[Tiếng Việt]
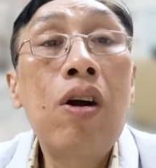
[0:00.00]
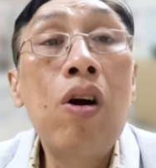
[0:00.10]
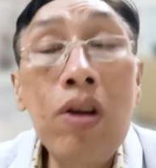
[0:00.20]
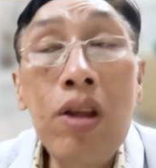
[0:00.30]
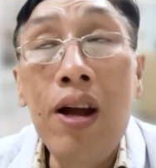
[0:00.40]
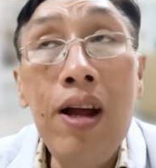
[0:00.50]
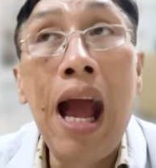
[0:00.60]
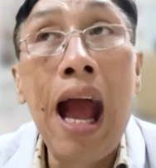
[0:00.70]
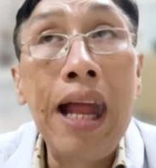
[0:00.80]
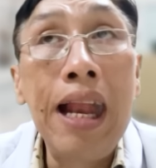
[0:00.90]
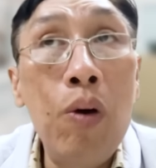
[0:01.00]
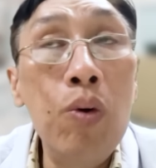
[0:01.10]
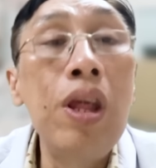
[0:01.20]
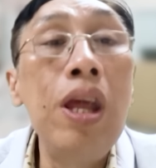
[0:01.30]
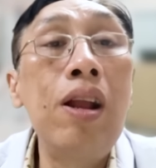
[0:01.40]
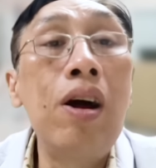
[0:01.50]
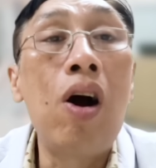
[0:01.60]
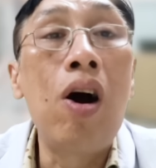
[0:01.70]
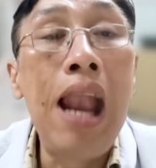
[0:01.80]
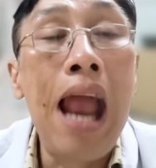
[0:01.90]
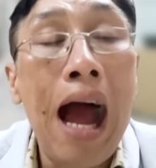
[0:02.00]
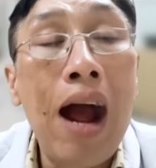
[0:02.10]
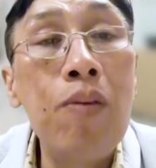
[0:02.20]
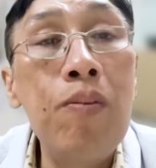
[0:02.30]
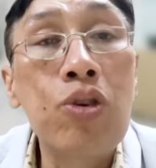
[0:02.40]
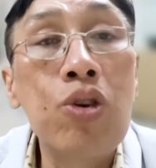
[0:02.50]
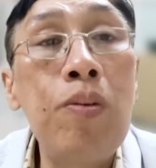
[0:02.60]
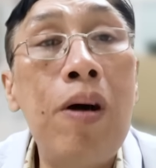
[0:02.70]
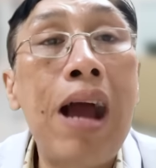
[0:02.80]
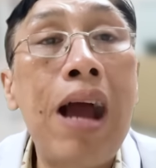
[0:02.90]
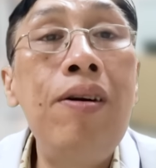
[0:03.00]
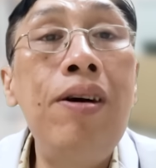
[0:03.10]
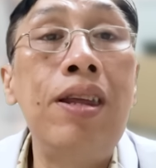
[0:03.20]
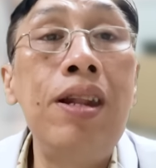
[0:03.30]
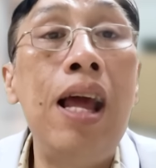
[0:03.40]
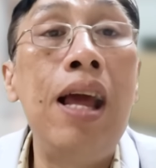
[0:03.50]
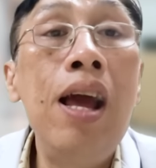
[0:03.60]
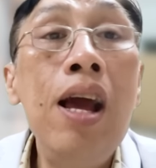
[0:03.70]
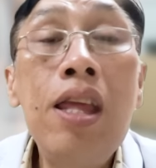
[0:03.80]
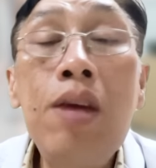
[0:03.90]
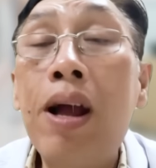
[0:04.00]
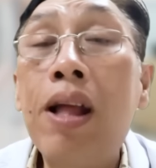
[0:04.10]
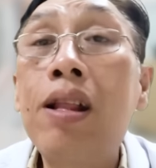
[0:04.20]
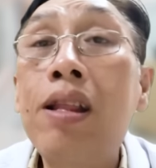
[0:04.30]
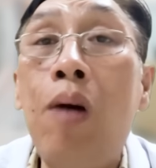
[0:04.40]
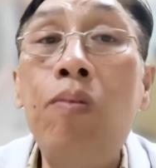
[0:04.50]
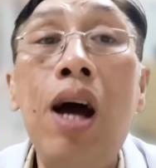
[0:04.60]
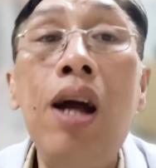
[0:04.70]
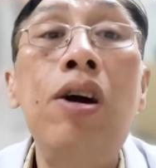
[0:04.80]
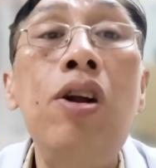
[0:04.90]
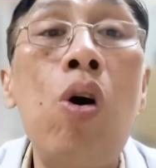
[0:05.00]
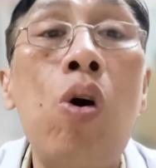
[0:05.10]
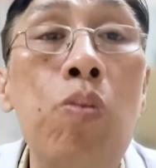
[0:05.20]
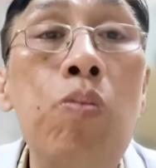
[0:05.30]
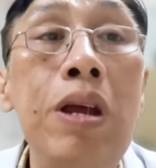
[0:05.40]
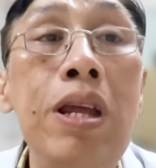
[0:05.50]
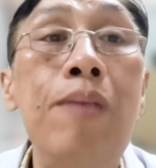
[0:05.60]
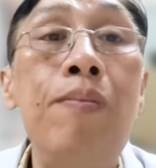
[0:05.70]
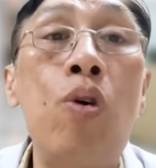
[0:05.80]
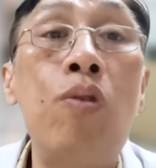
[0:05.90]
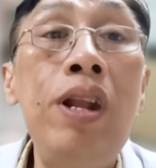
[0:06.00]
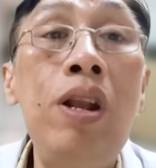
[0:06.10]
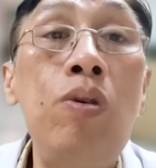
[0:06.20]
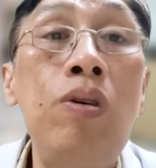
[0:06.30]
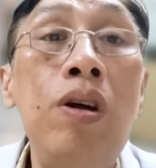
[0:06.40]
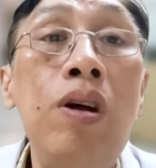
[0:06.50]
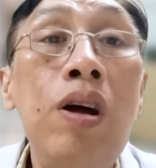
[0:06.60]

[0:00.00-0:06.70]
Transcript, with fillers: còn những ngày đầu tiên nó có đã có một số báo cáo người chính vậy nhưng mà đồng thời người đó cũng bị nhiễm covid luôn